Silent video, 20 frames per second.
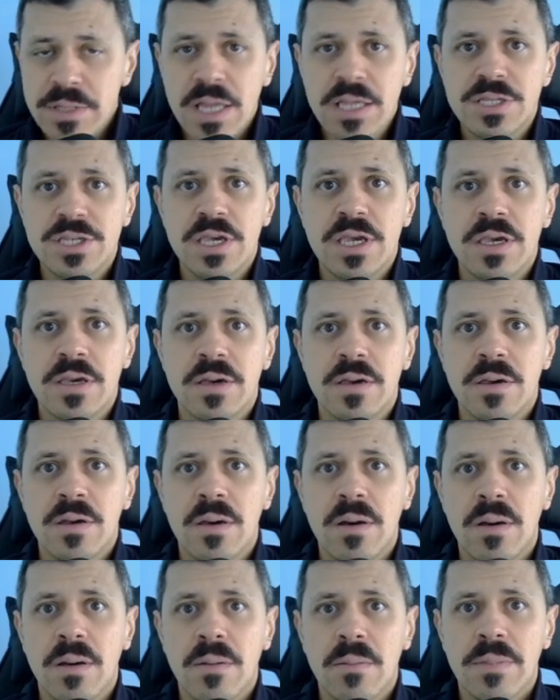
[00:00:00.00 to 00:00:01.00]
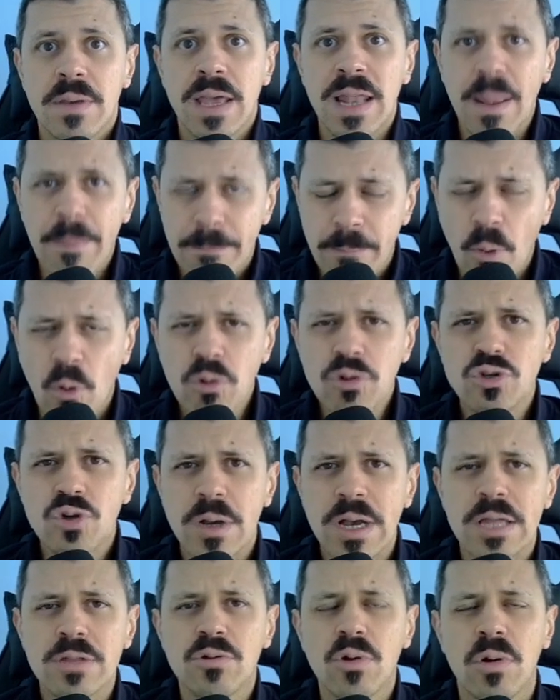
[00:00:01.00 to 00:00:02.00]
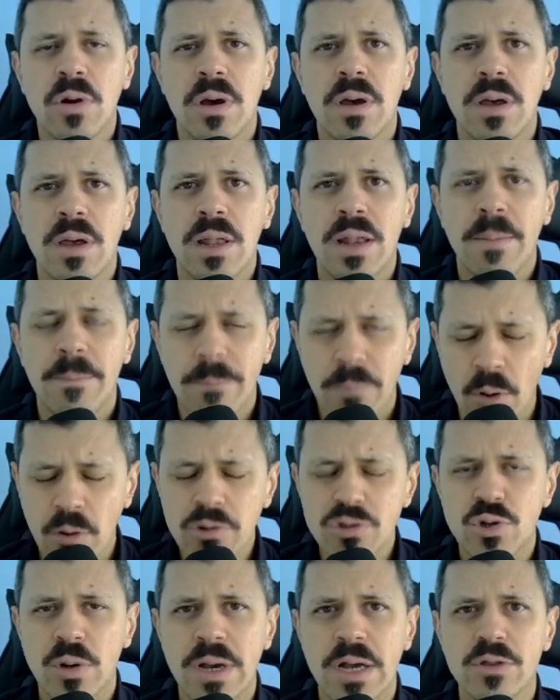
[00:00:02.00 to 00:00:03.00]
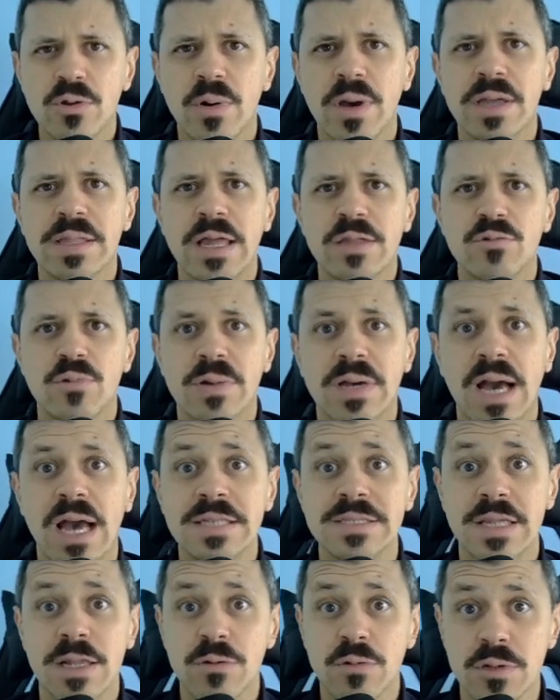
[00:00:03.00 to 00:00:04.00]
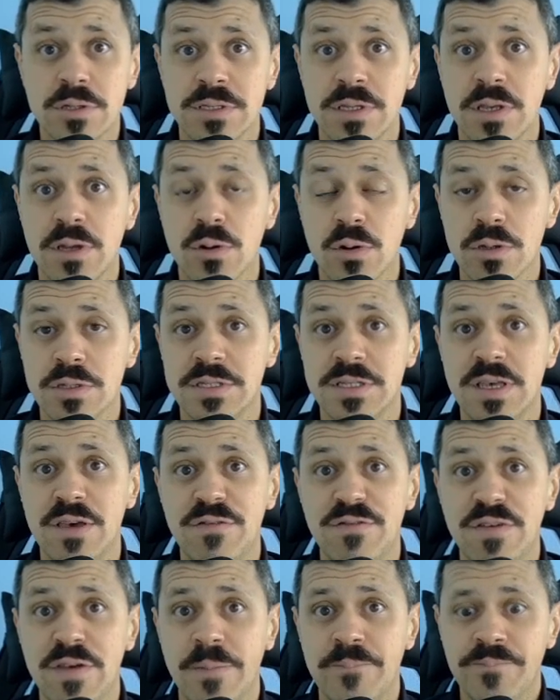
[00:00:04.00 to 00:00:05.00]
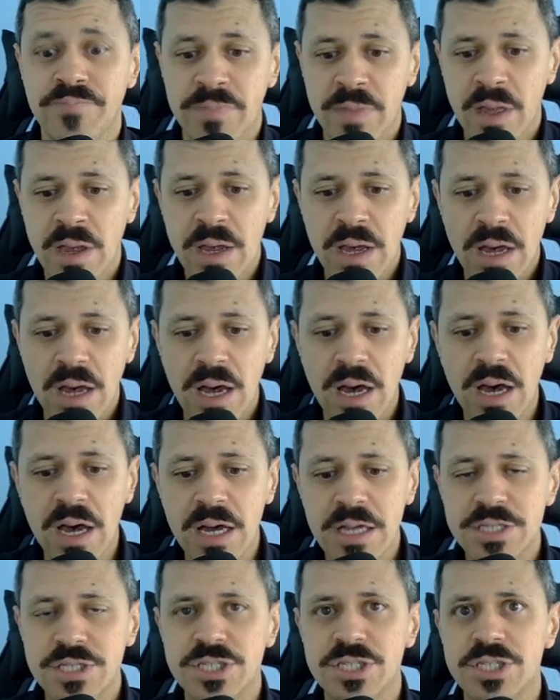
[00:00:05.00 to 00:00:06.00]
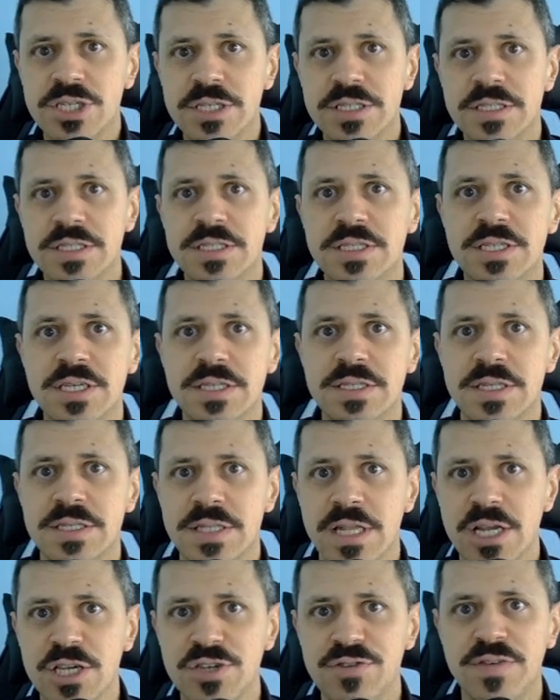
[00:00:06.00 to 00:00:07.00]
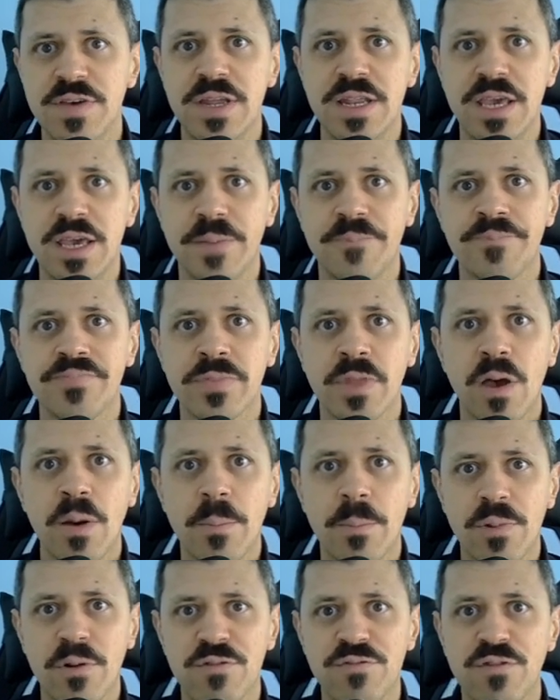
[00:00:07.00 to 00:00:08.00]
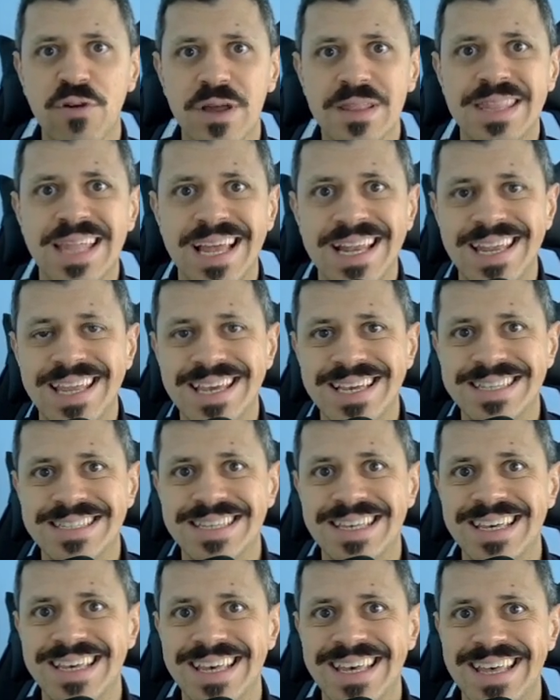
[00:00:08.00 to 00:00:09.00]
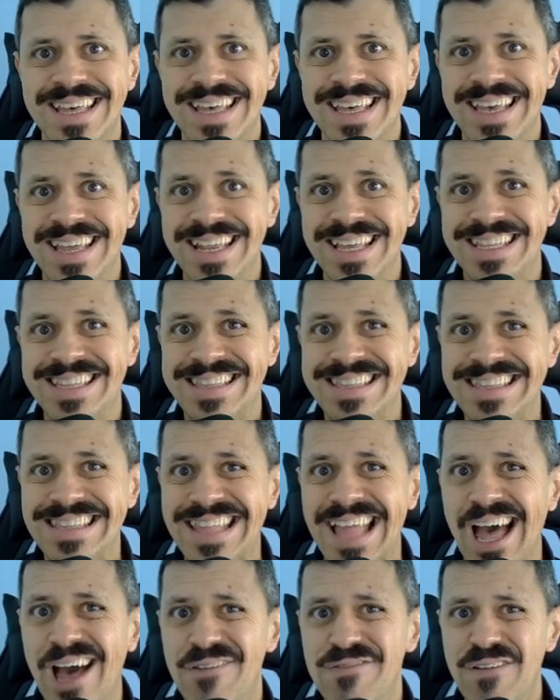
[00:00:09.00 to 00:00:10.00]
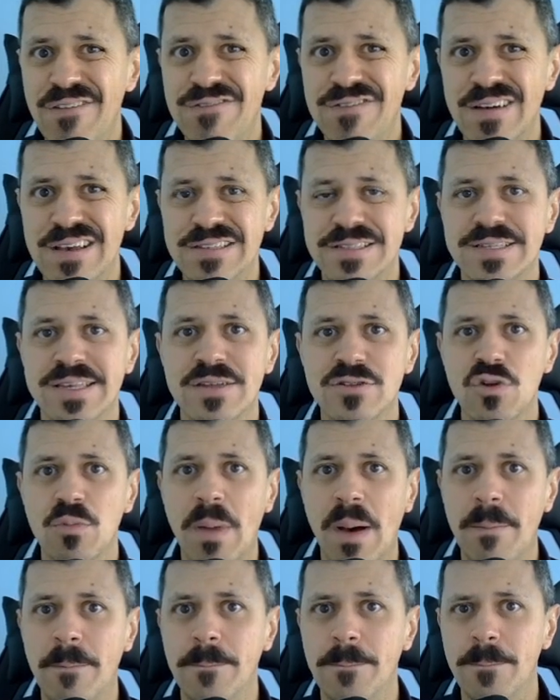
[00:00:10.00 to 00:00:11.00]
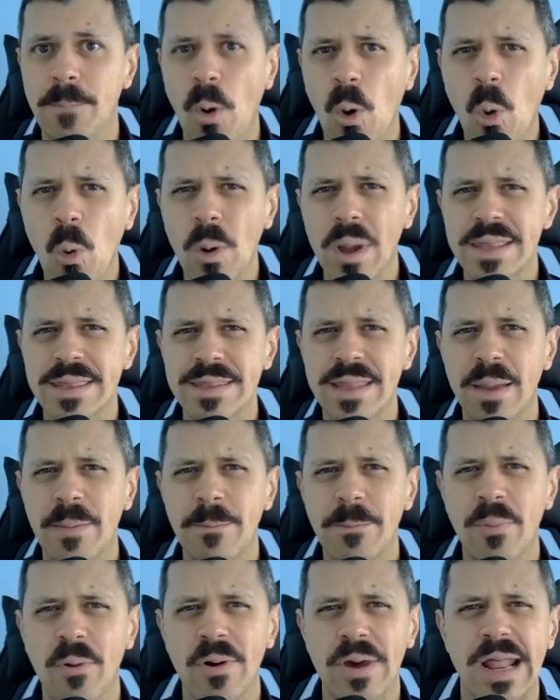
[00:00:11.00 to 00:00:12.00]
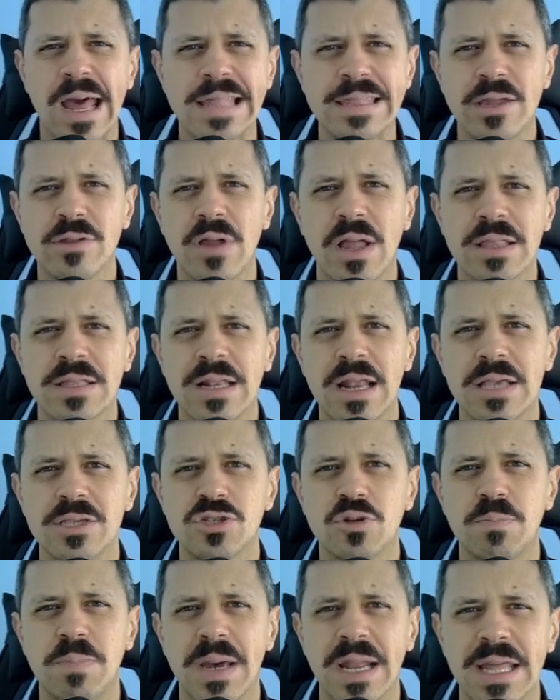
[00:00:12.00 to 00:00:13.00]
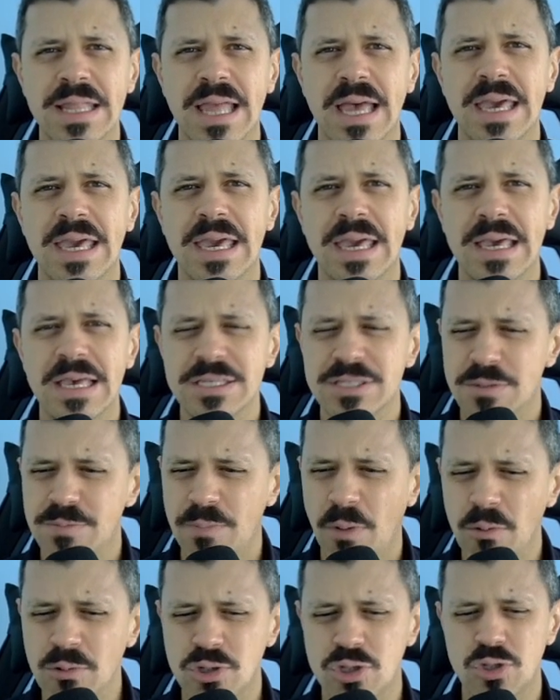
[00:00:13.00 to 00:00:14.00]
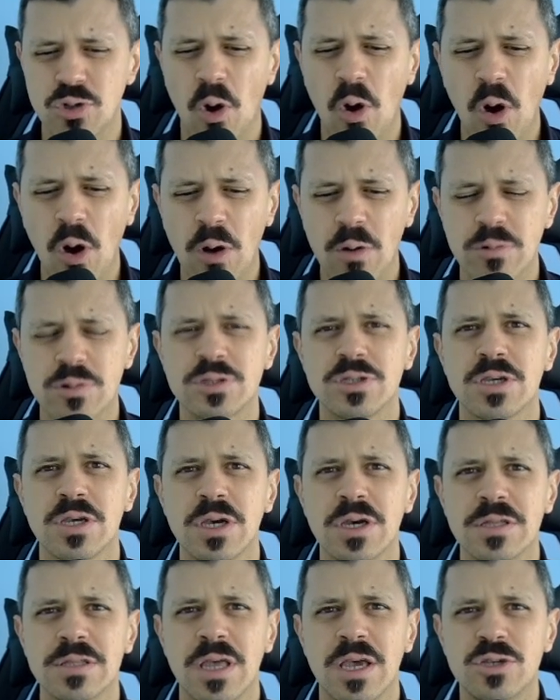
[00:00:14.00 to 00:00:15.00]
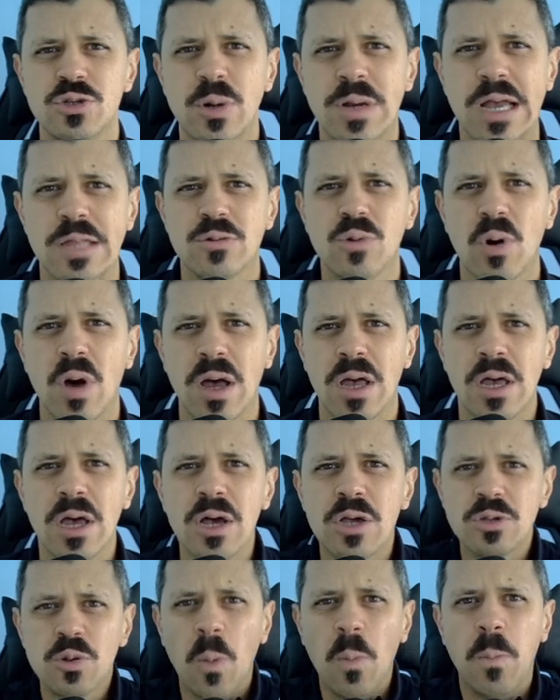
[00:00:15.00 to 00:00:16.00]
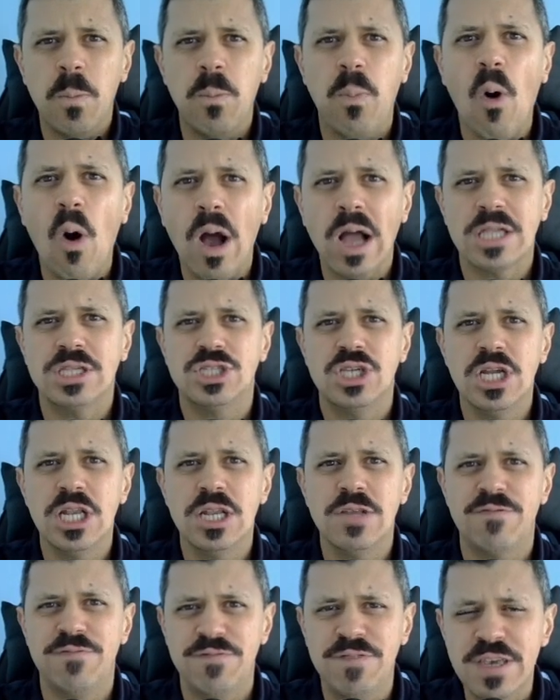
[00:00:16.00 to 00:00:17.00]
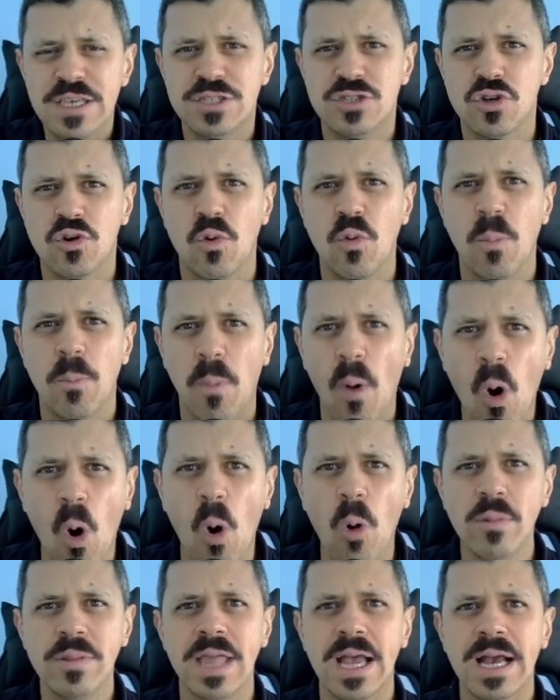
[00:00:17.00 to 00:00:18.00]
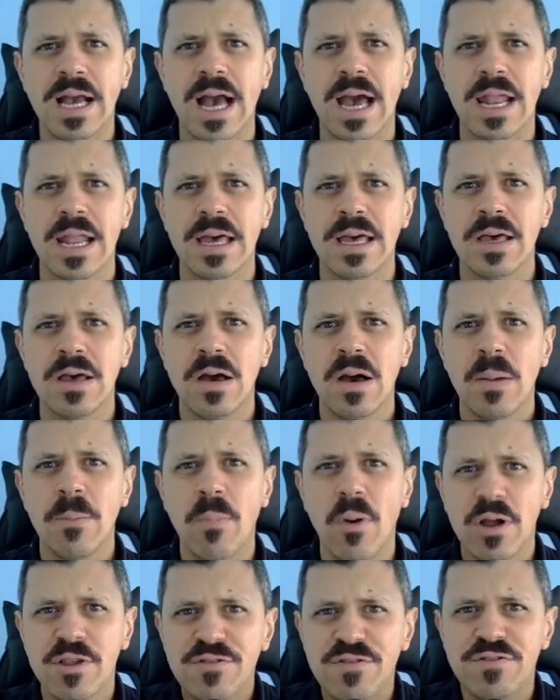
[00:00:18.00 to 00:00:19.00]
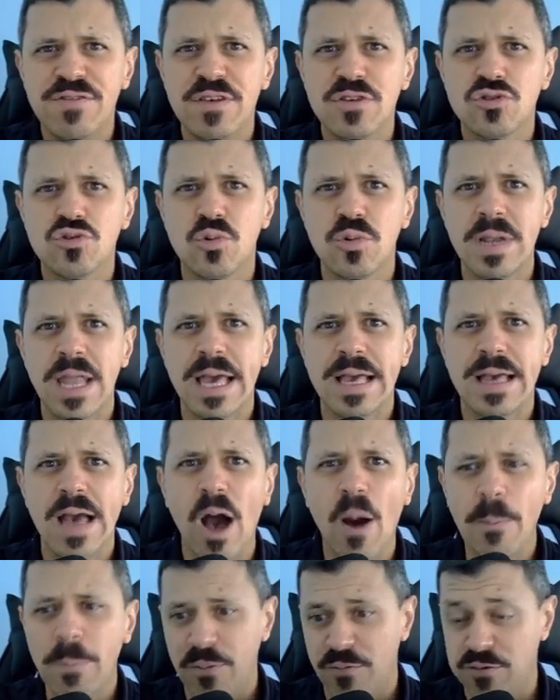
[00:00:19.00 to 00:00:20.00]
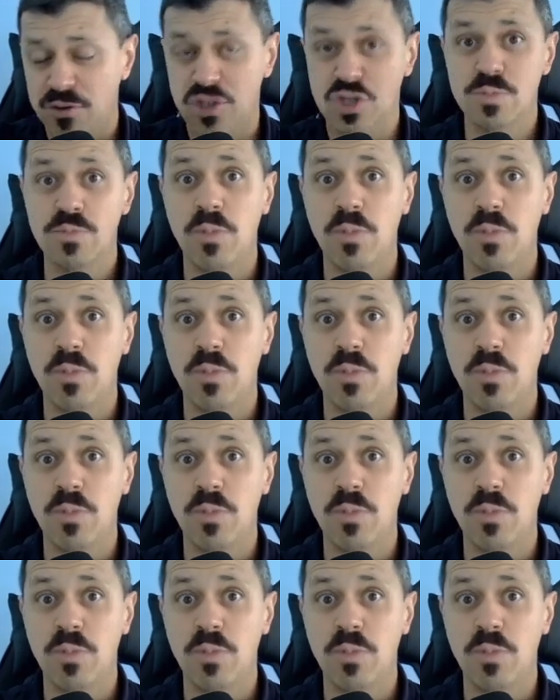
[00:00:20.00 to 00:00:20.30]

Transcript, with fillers: Eu não entendi. Porque ele é bom jogador. Ele é bom jogador, Renato Kaiser. Inclusive, antes de, de se transferir para o Fortaleza, ele estava fazendo uma boa temporada no Atlético Paranaense, bons jogos né? Jogador de um porte físico bom, né, cara? Porte físico legal